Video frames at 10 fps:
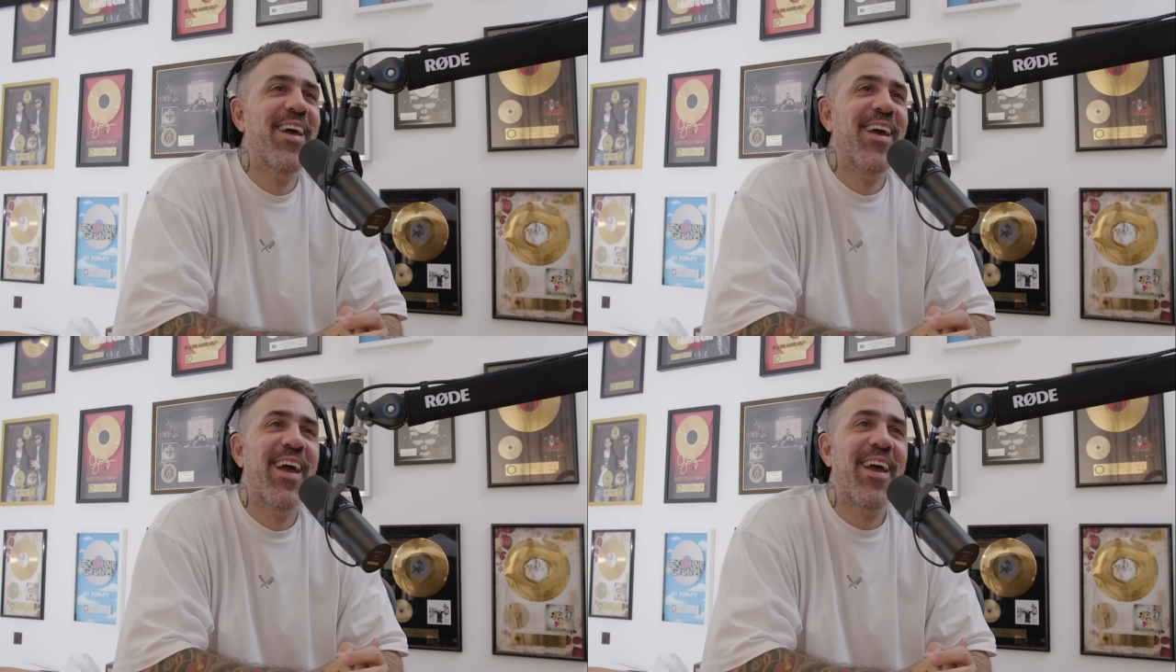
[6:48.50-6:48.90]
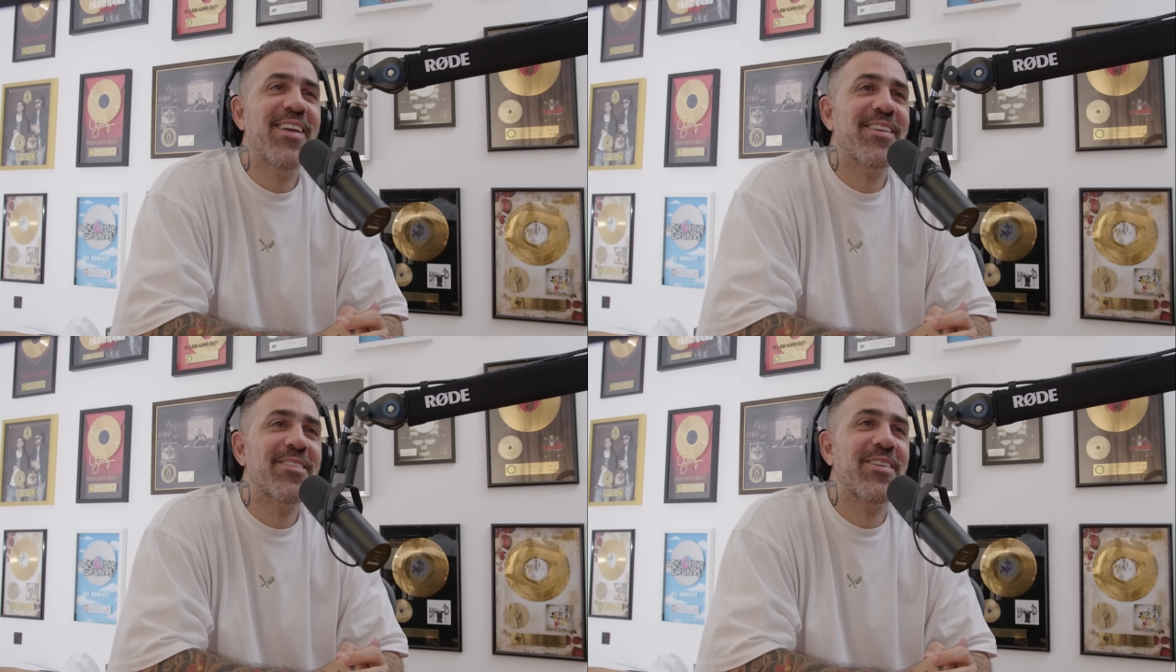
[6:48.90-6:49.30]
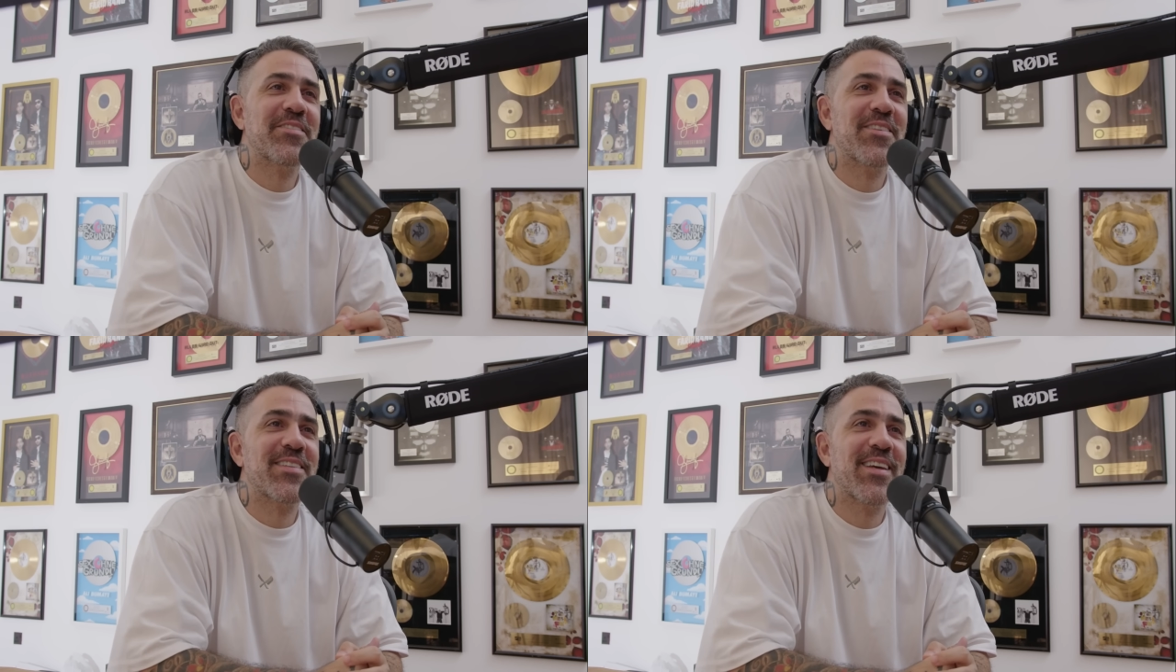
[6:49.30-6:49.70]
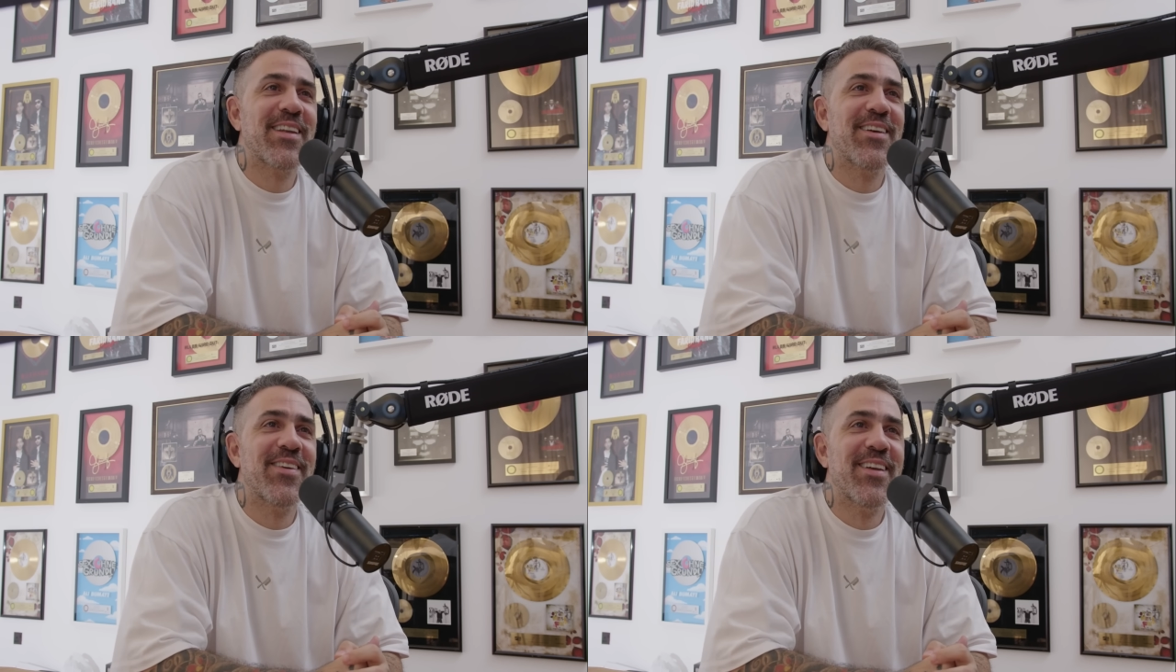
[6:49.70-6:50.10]
Ey, hier sind manchmal
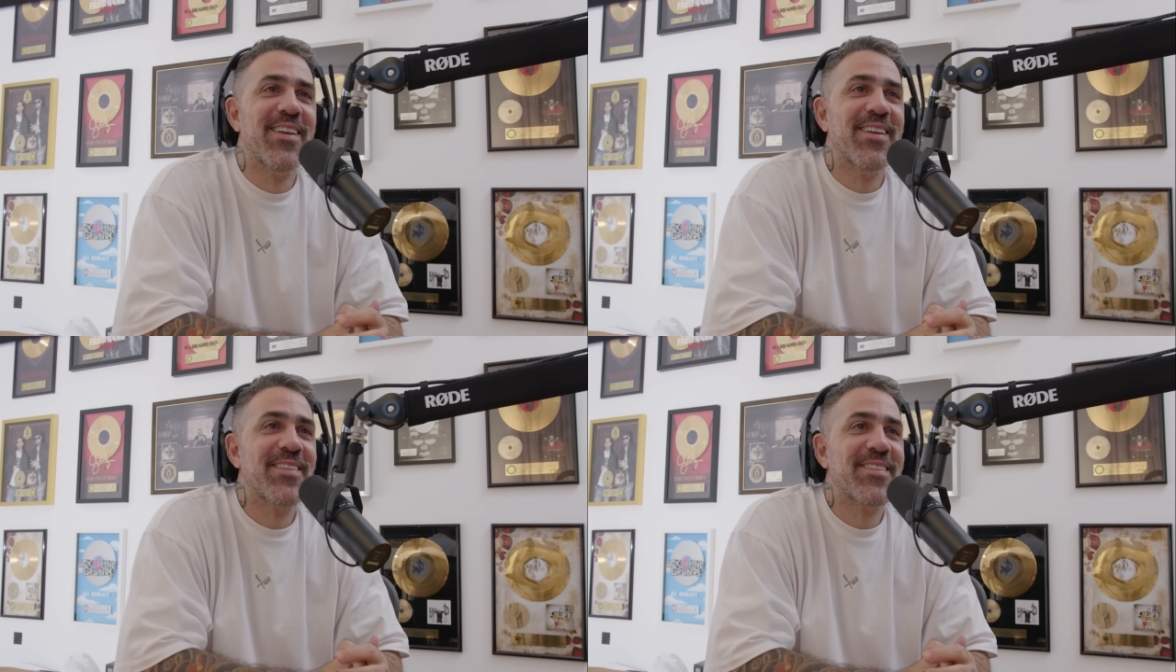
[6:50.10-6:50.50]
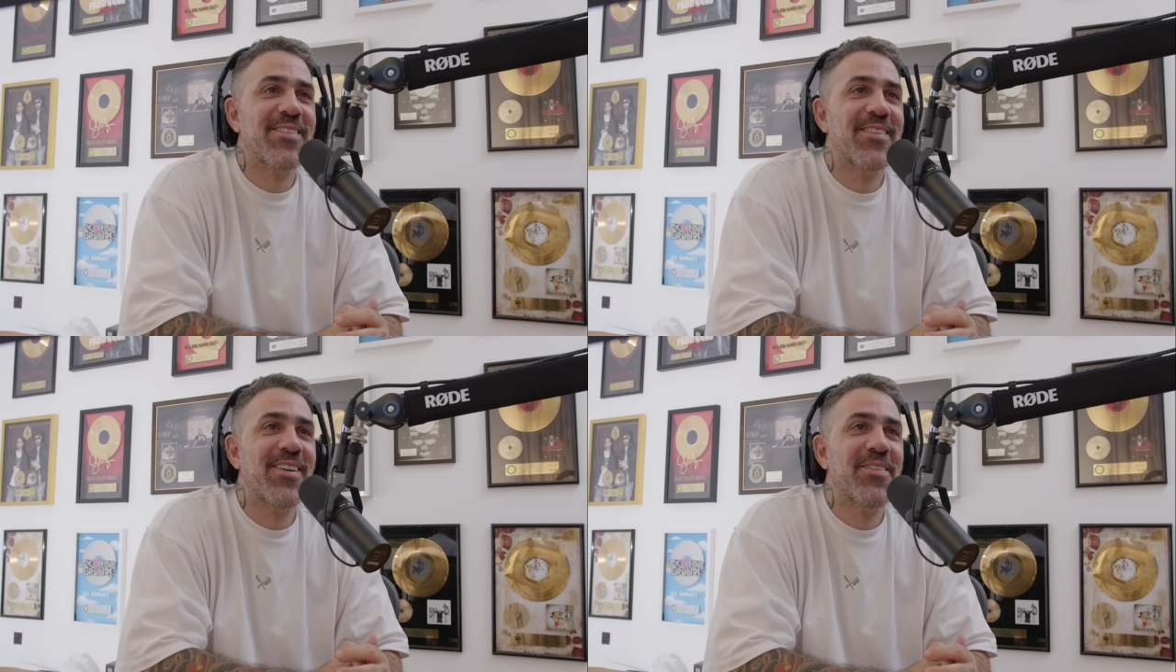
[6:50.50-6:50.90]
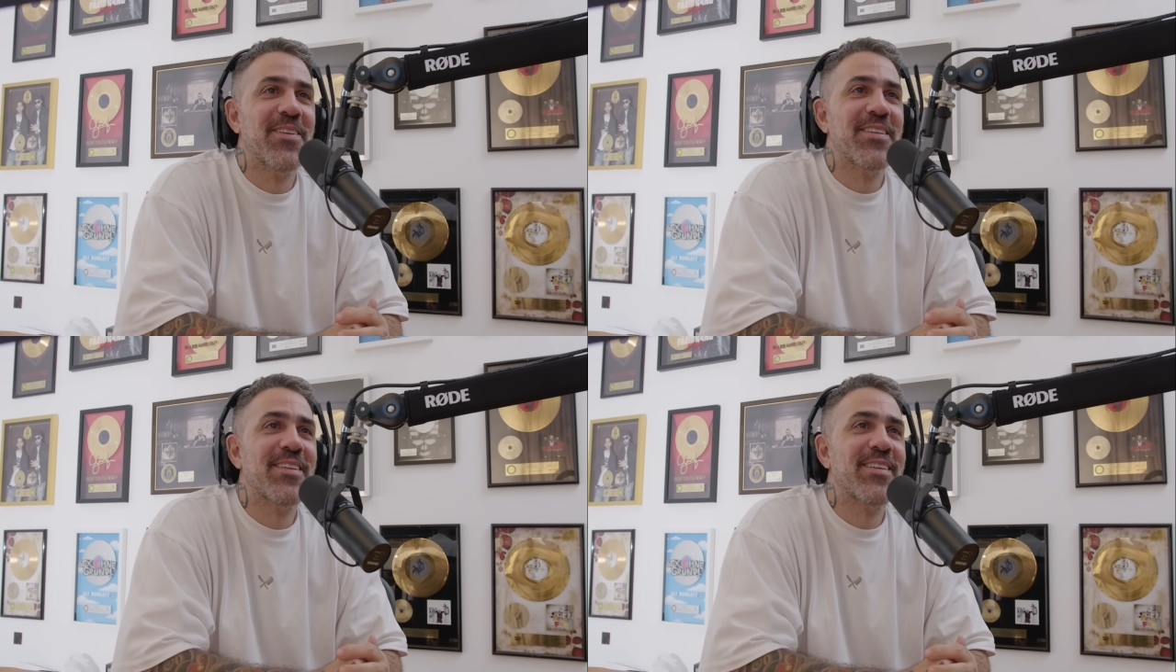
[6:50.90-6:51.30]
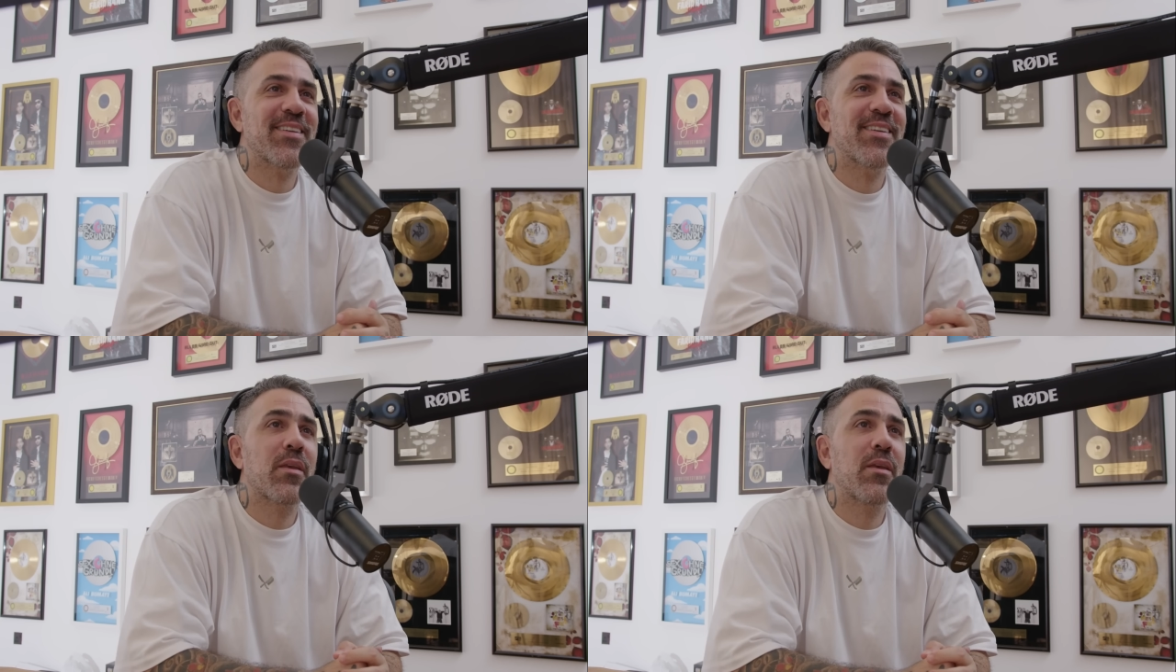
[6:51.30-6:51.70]
Sachen dabei, ne? Ist unglaublich, Alter.